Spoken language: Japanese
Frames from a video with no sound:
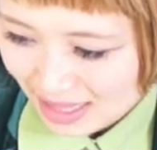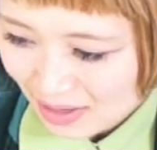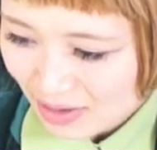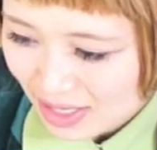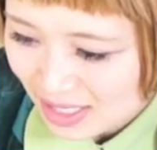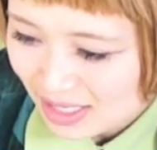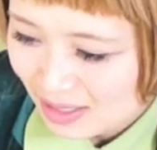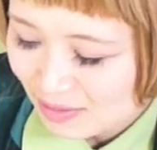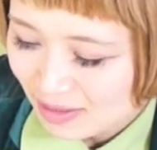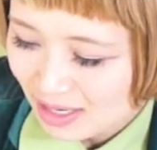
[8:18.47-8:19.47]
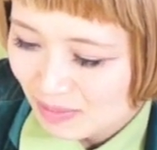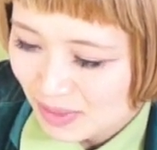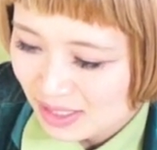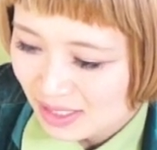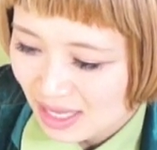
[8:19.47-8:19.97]
名古屋に来たことあり
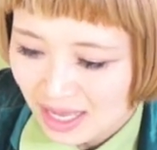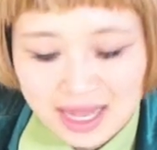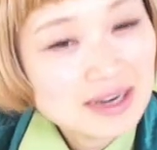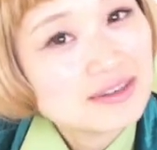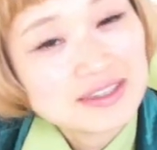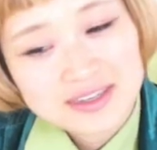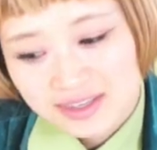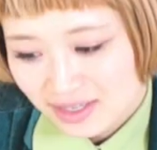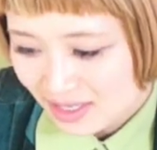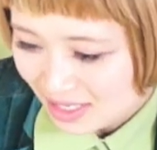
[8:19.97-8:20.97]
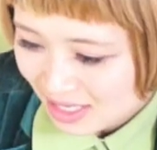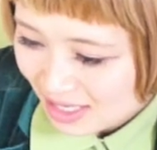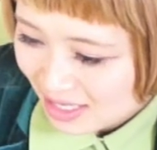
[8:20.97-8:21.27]
ますかあるよ